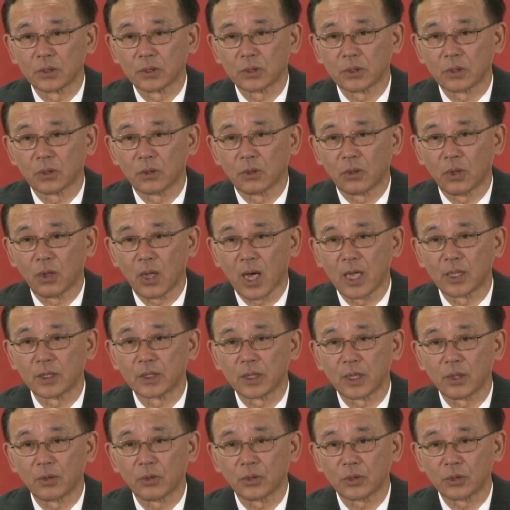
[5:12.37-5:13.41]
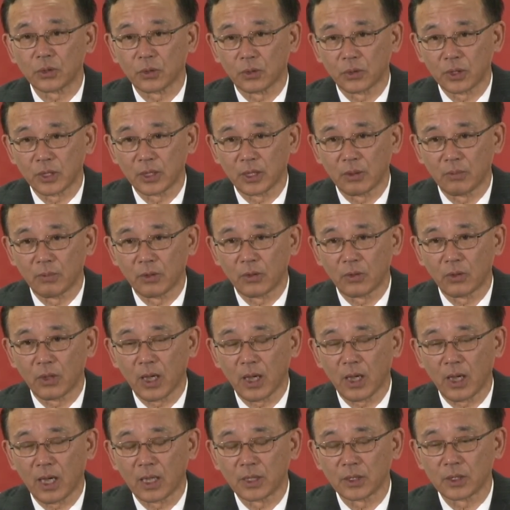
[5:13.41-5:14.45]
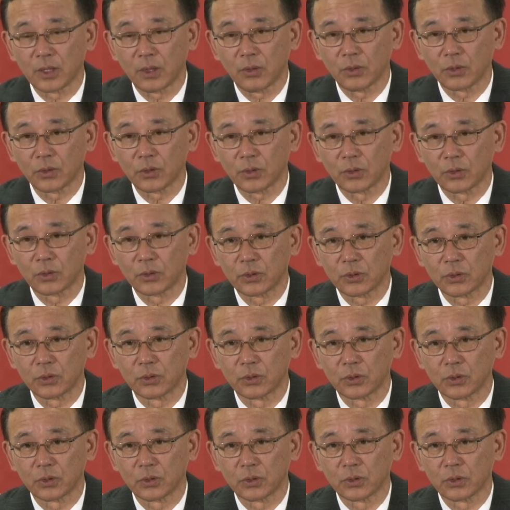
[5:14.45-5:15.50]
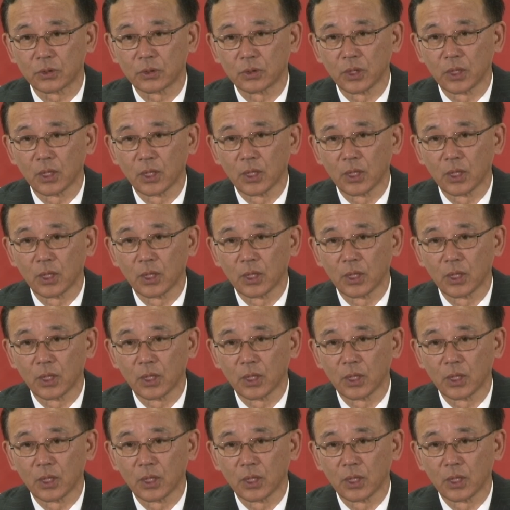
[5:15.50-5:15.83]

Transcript: その安全保障切れ目のない安全保障を作るという